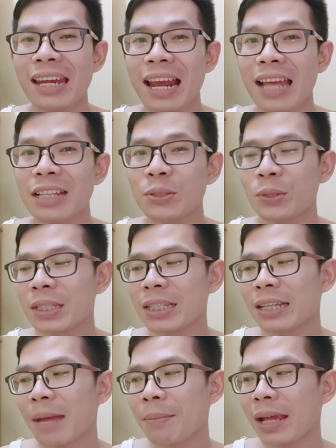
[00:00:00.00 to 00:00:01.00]
Nah, lanjut
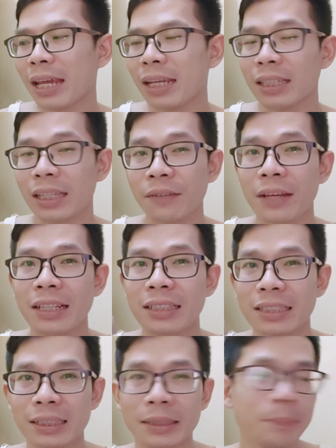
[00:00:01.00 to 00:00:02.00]
setelah pakai ini,
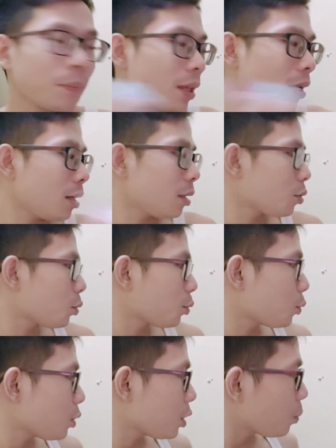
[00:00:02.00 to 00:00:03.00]
Felix eh,
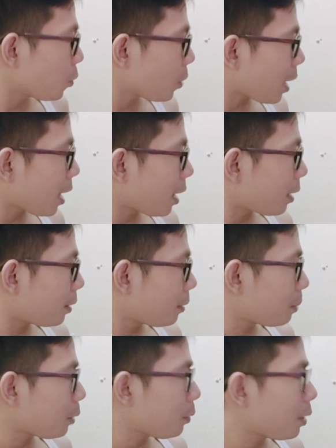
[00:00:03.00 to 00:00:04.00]
cuci muka
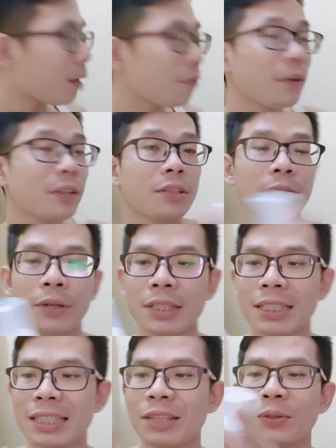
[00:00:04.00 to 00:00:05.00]
menggunakan face
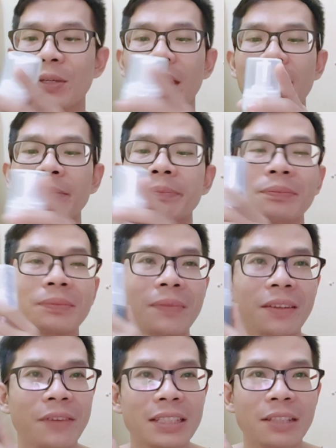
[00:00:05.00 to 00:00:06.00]
wash tentunya.
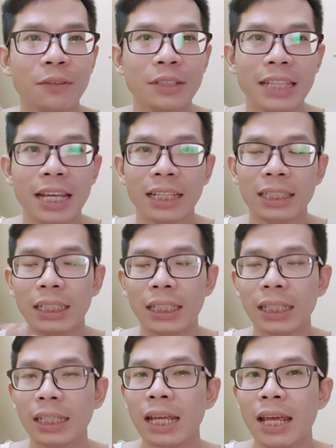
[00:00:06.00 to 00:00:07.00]
Face wash yang
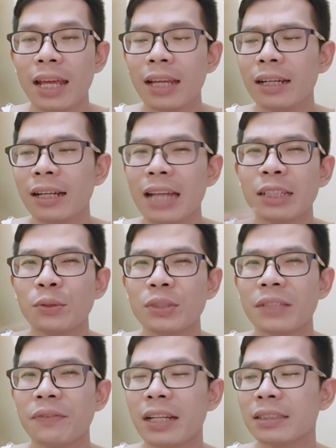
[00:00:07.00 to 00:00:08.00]
ini, nggak
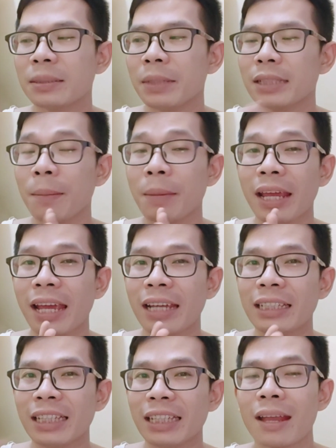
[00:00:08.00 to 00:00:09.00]
tentu sih Felix biasanya pakai
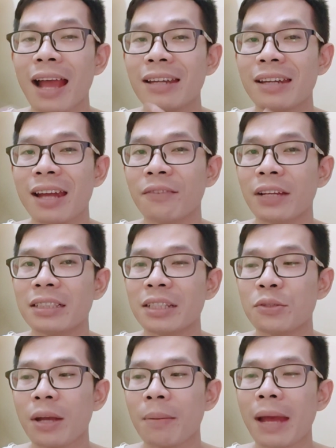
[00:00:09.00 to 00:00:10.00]
yang ini. Kadang
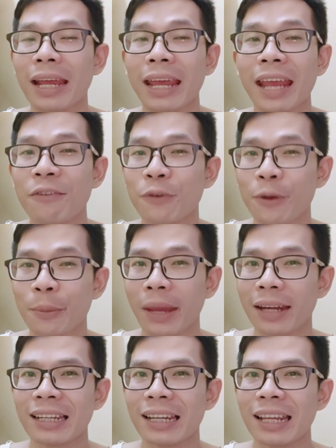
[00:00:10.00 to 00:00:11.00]
Felix juga pakai yang
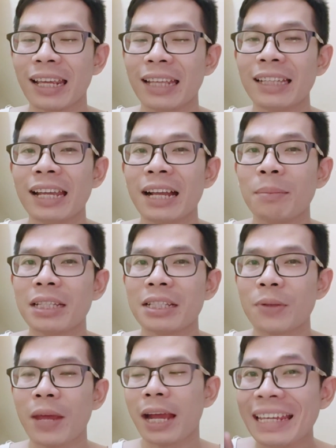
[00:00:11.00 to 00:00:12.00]
Formen tinggal
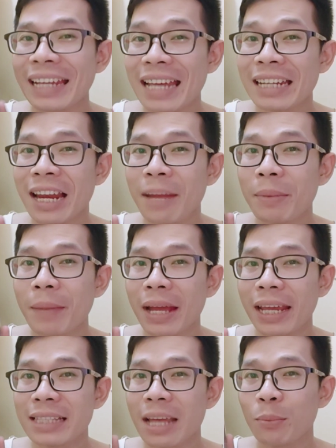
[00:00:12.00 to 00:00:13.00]
menyesuaikan. Ingat dalam
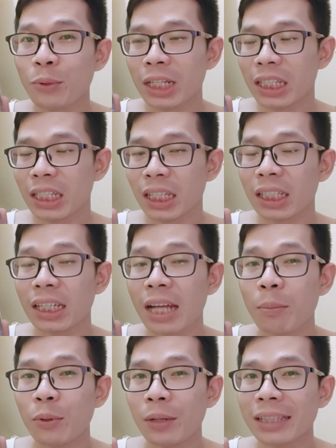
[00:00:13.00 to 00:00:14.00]
memakai sabun ini
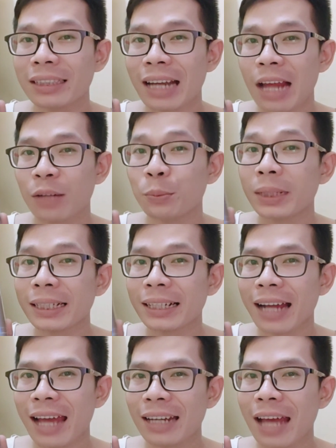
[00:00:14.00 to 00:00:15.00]
tidak boleh terlalu
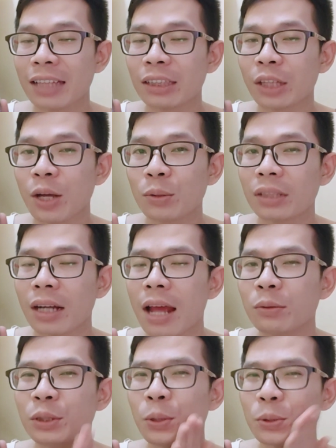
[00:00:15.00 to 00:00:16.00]
menekan atau
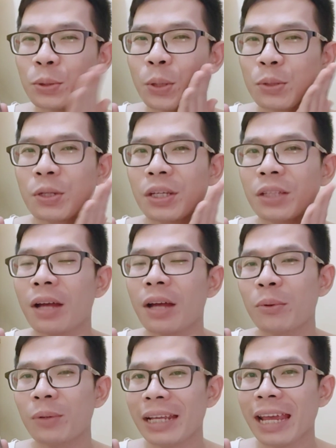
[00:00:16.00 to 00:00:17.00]
terlalu digosok-gosok itu
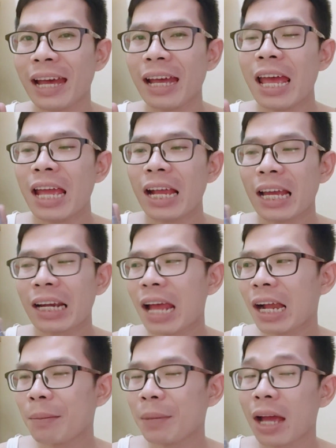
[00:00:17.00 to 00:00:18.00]
nggak boleh ya,
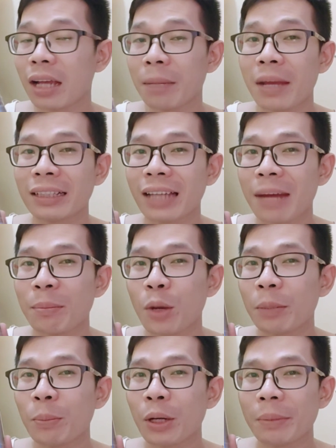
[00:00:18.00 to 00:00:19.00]
karena akan mengakibatkan
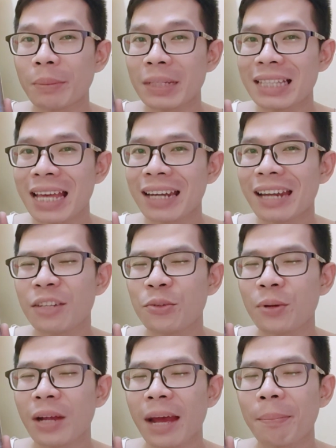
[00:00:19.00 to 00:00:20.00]
pori-pori membesar
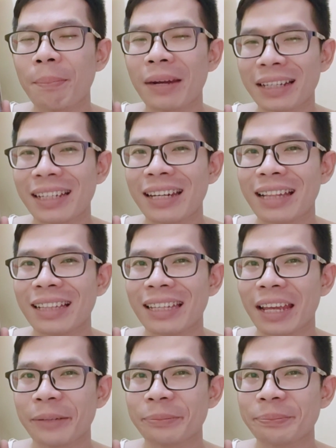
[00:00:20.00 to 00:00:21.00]
dan juga perih
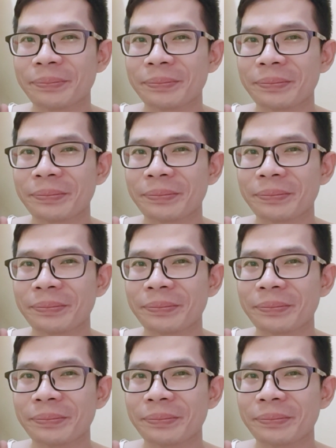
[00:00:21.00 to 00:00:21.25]
nantinya.